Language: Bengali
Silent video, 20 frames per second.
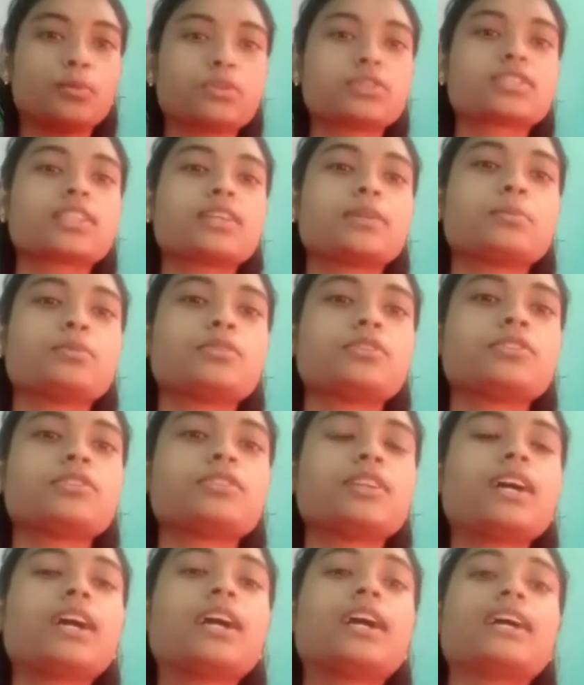নমস্কার
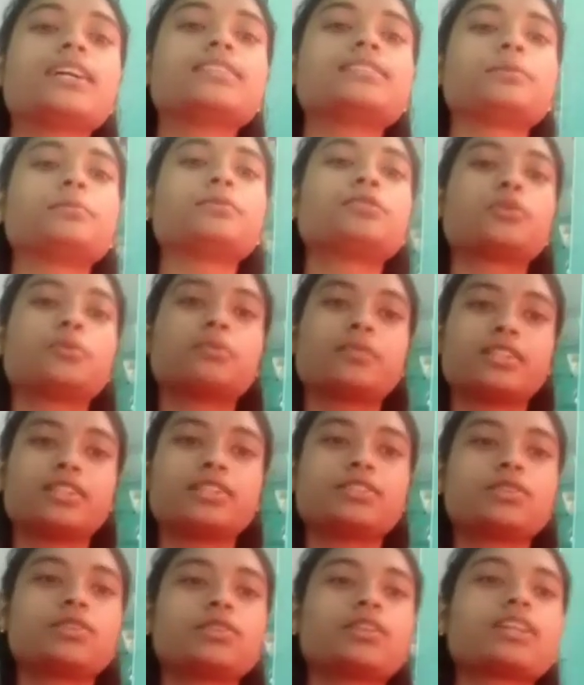বন্ধুরা আজ আমি
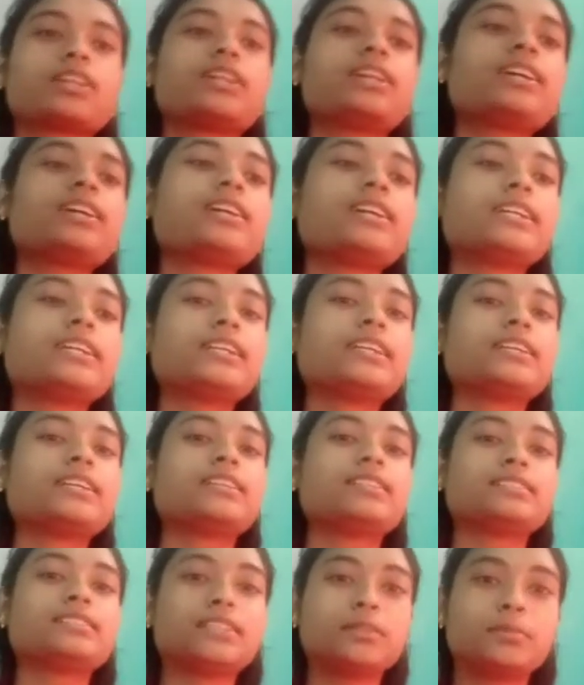তোমাদের সঙ্গে
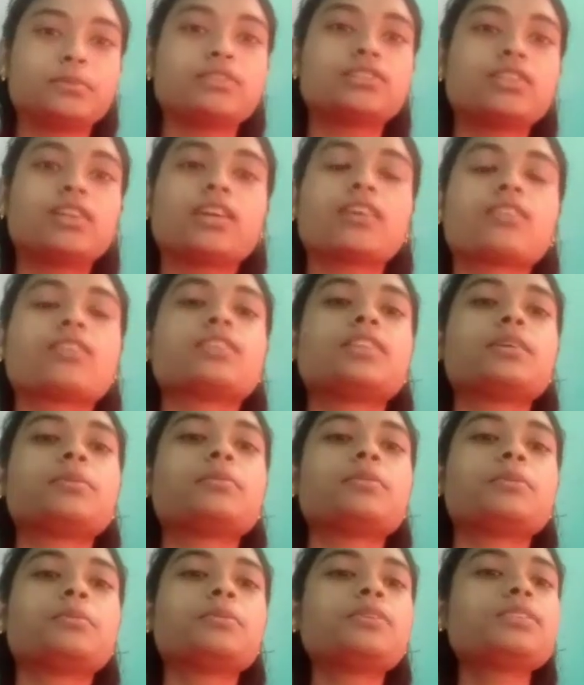যে বিষয়ে কথা
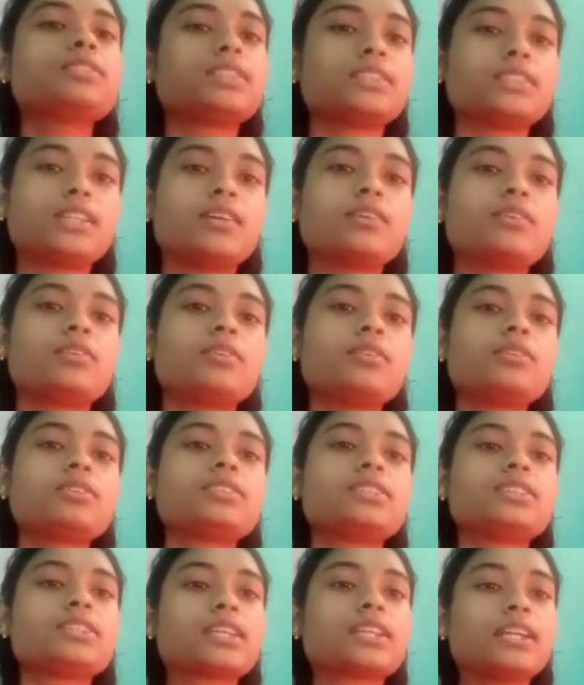বলবো সেটা হলো
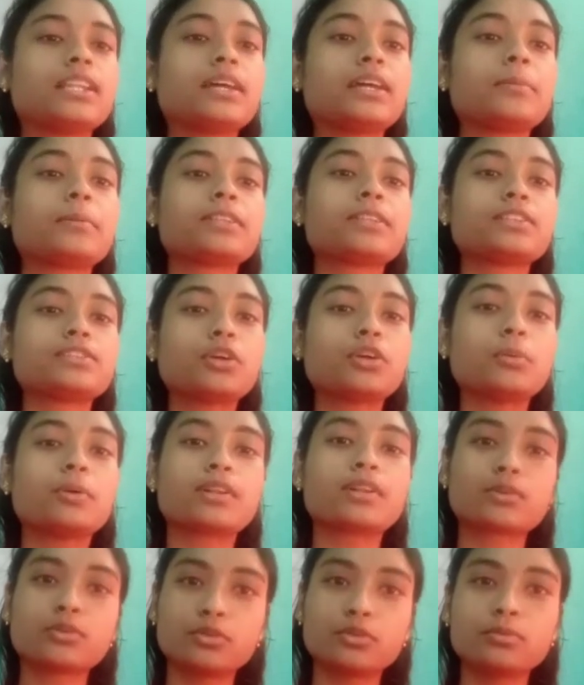শীতকালে আমাদের
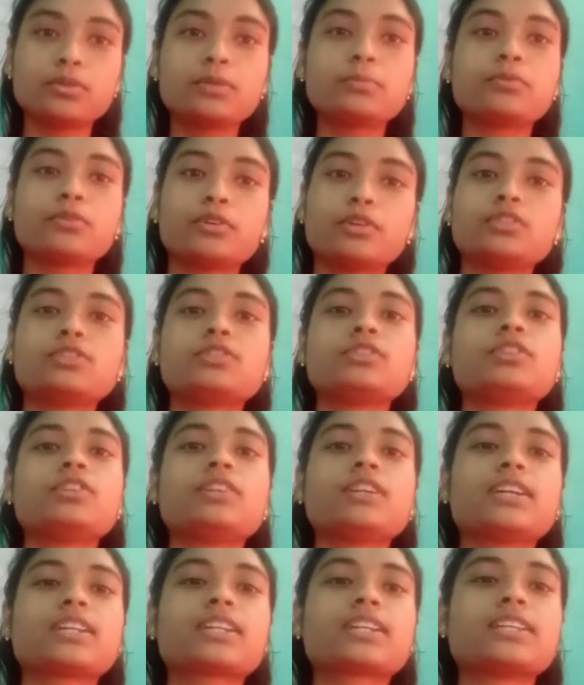সবার খুবই
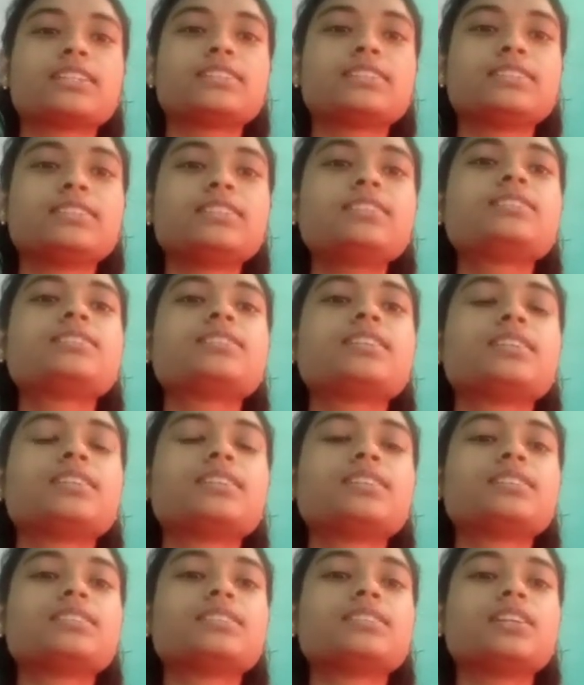প্রয়োজনীয় একটা জিনিস
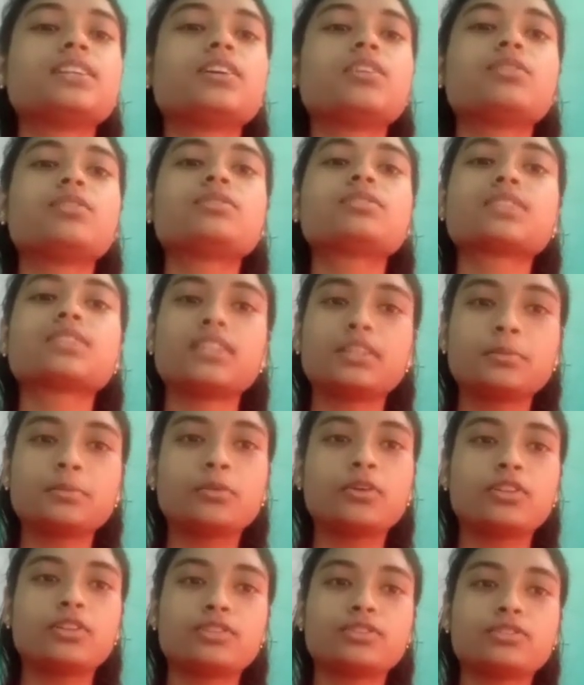সেটা হলো স্কিন
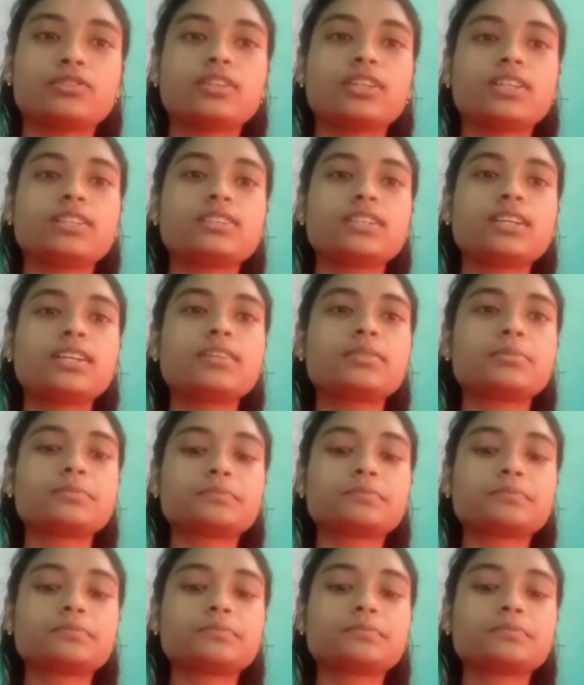ময়শ্চারাইজার